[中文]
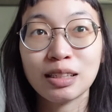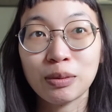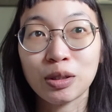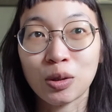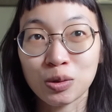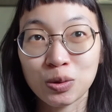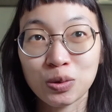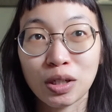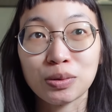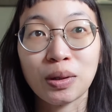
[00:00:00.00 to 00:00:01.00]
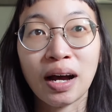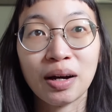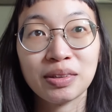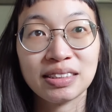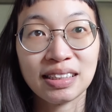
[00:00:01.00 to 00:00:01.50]
这本童书叫做《
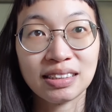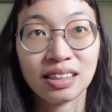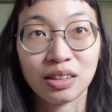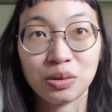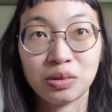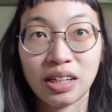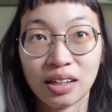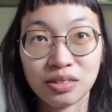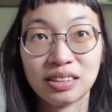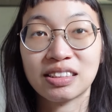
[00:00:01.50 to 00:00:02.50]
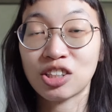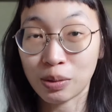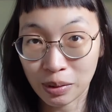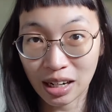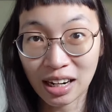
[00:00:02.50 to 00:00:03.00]
How t c e Santa Go Down the
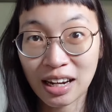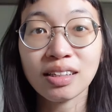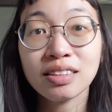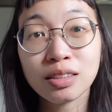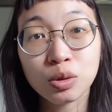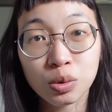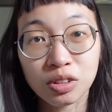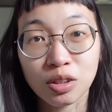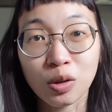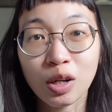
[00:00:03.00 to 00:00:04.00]
Chimney》，但是这个作者有。